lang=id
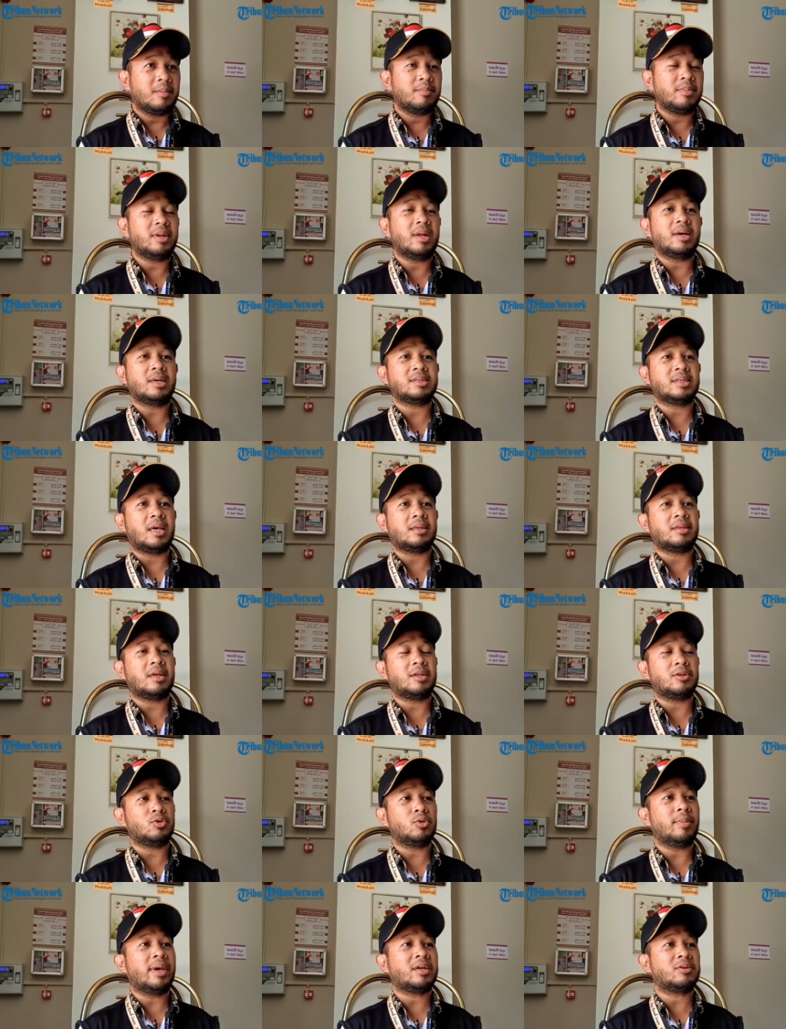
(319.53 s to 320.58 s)
Bidang
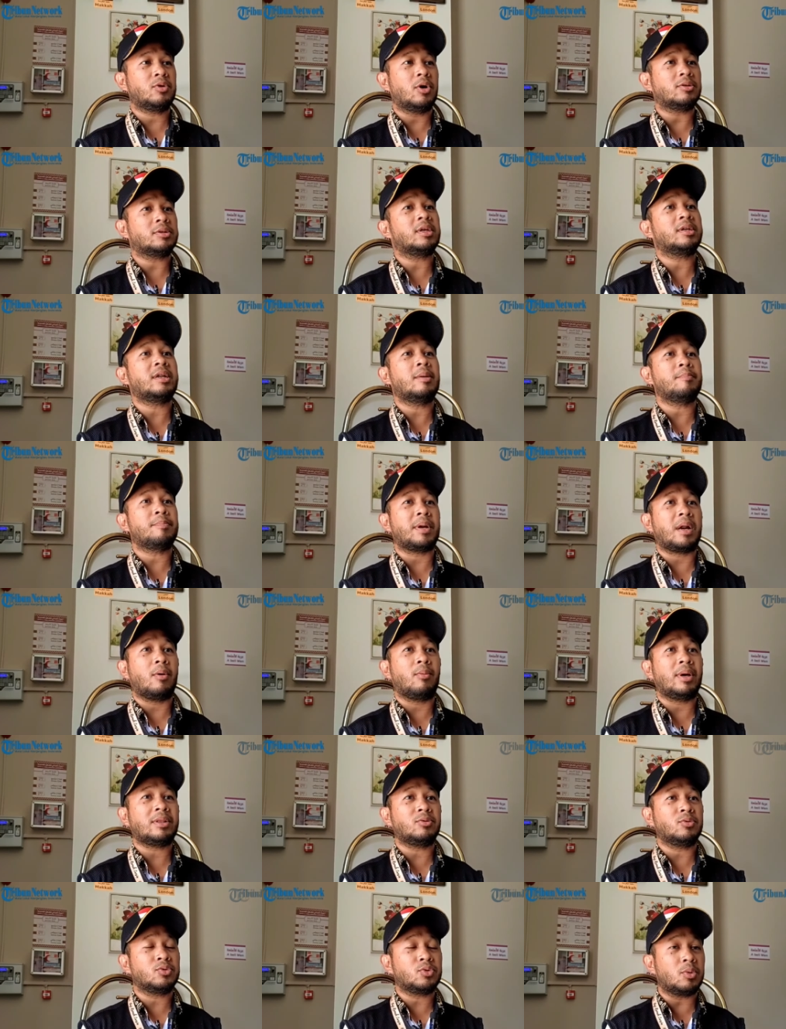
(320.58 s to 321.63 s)
kesehatan itu baik dokter dan
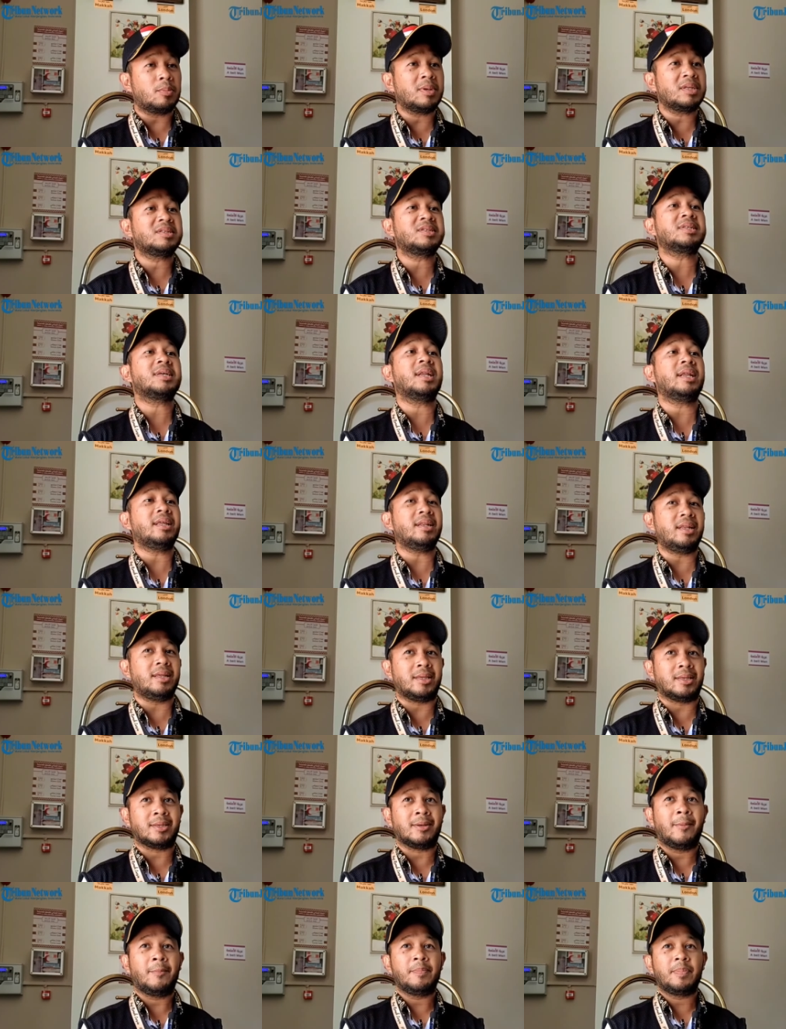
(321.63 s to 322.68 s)
perawat untuk
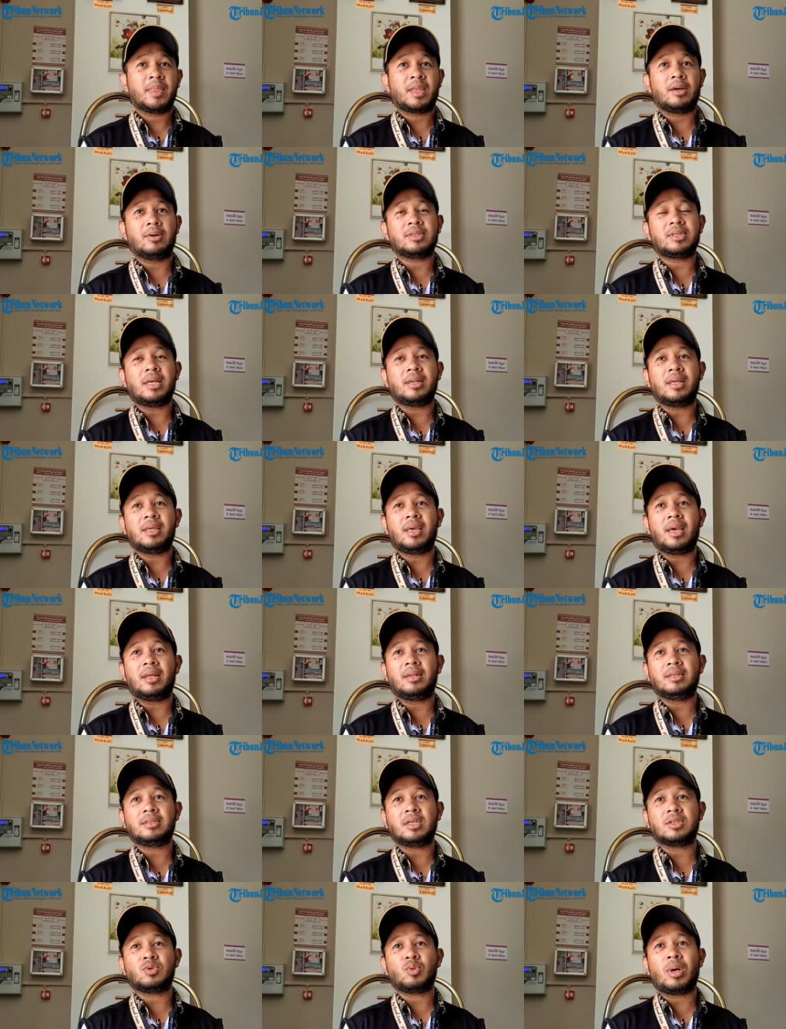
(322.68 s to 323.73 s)
men-screening kalau seandainya
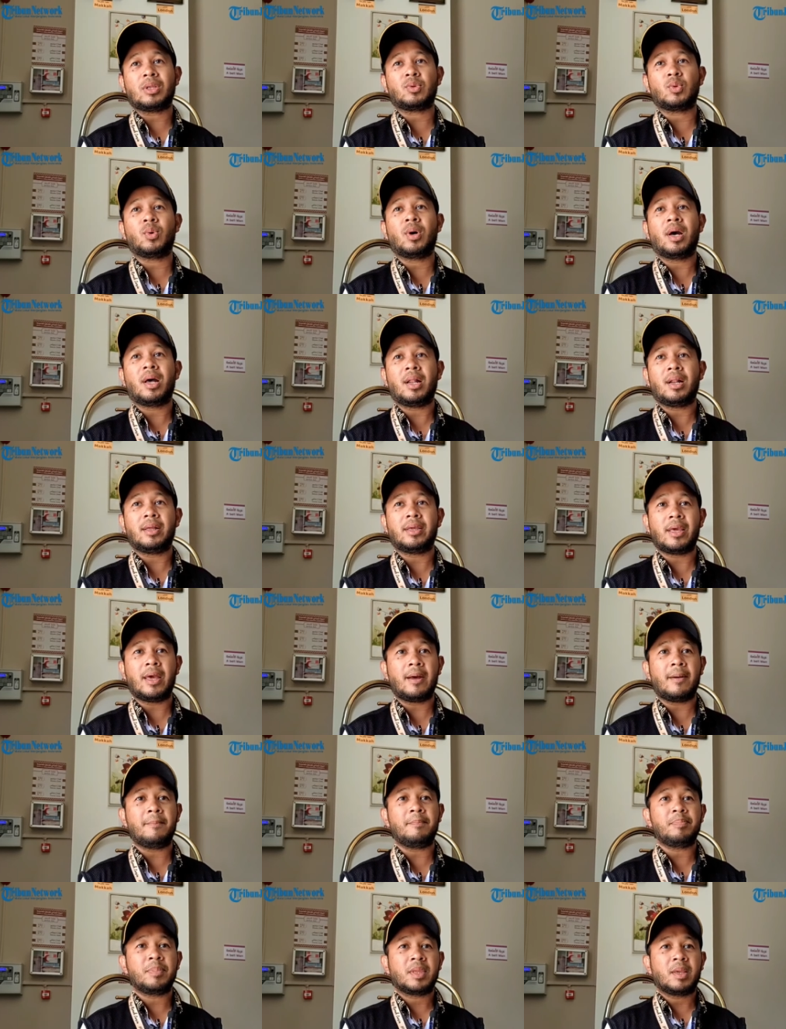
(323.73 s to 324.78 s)
ada sesuatu hal yang
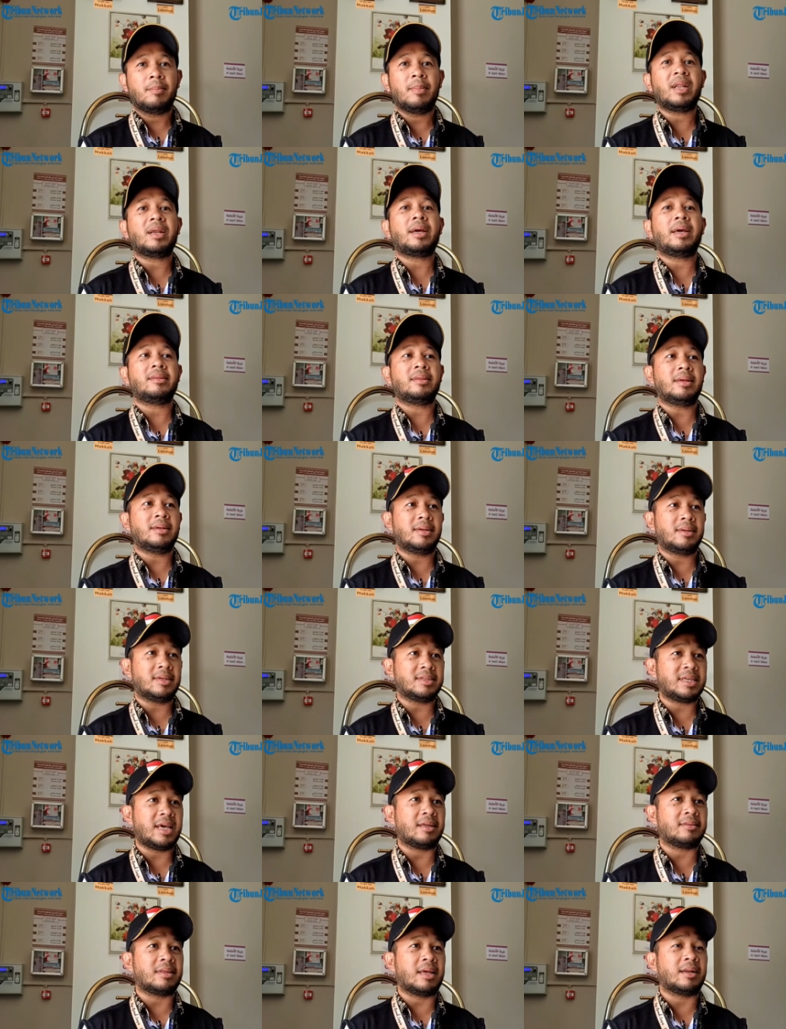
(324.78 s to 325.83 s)
berkaitan dengan
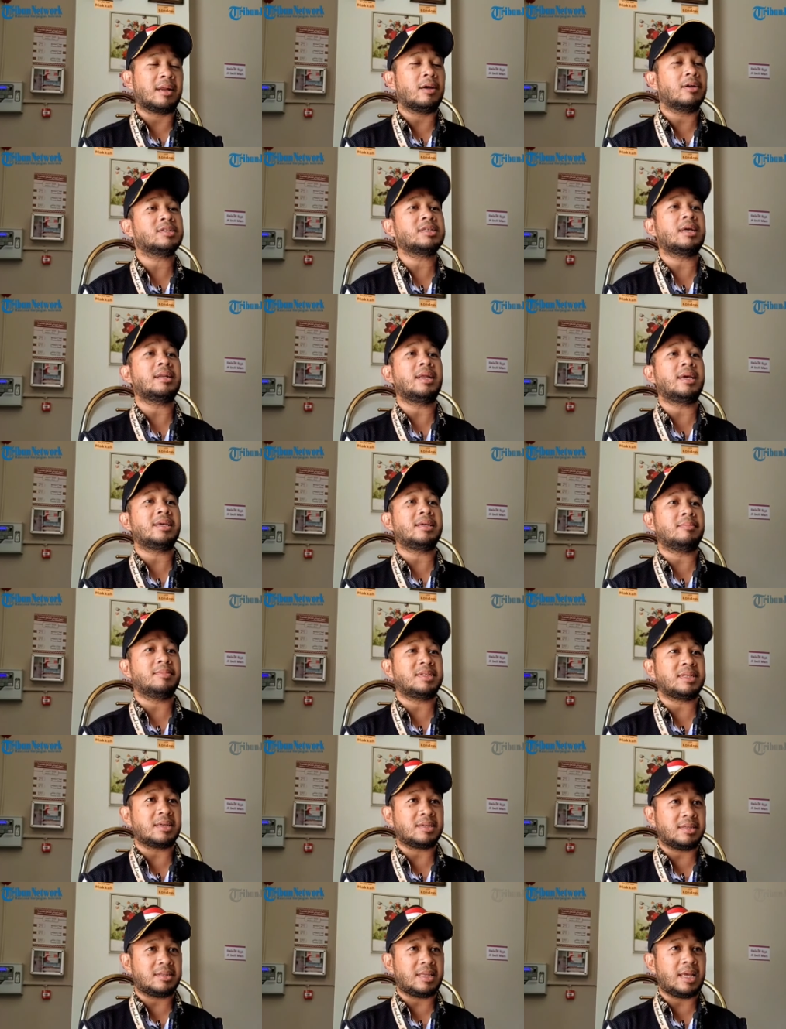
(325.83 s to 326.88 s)
kesehatan. Kalau seandainya
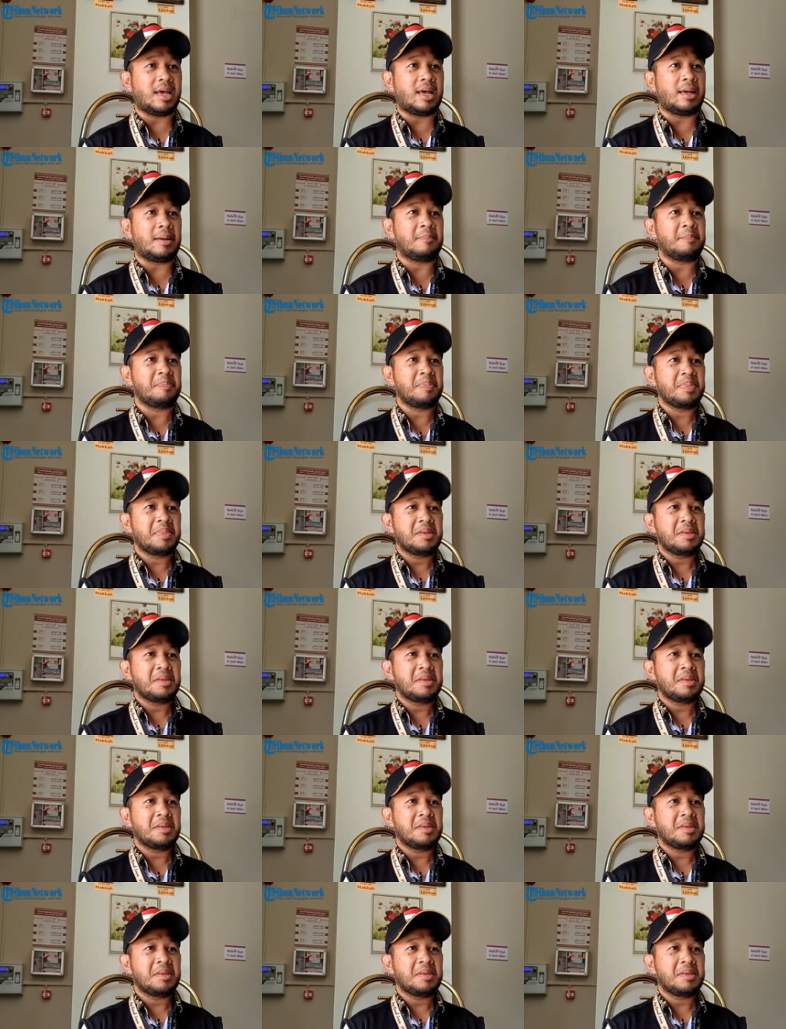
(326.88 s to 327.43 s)
bisa kita